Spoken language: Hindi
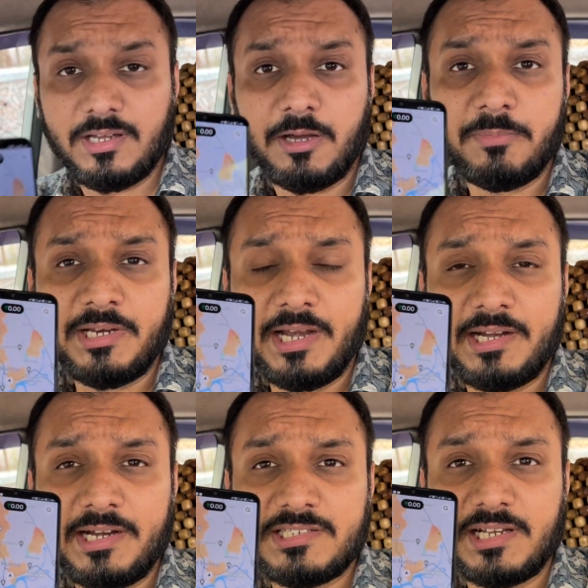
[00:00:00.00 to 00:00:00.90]
अभी रेड
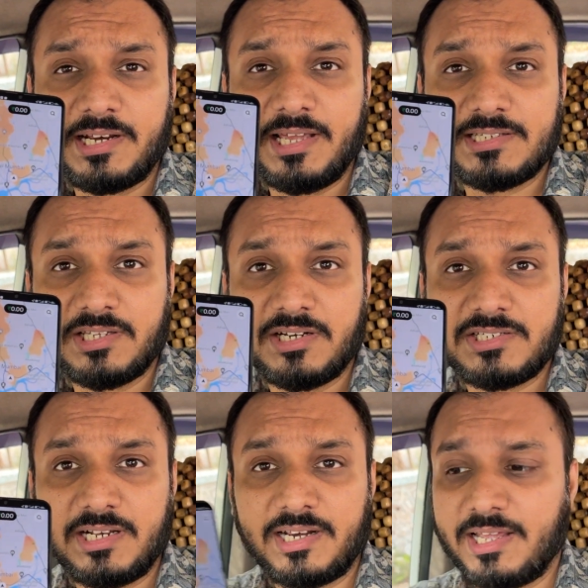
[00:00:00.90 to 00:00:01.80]
रेड चल रहा है सर
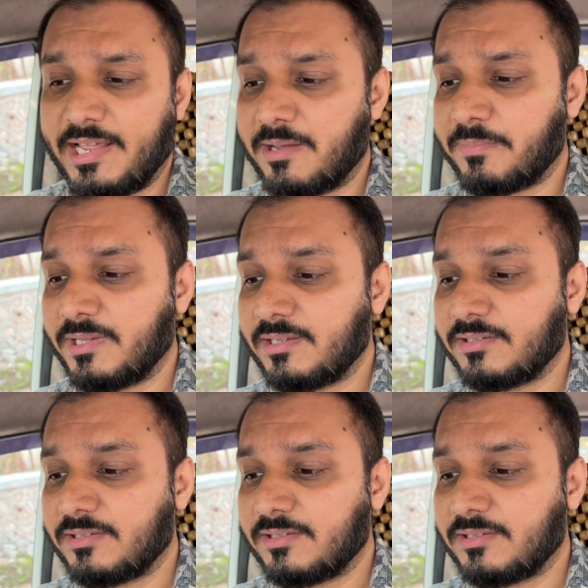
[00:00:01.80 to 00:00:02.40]
चल रहा है यहाँ पे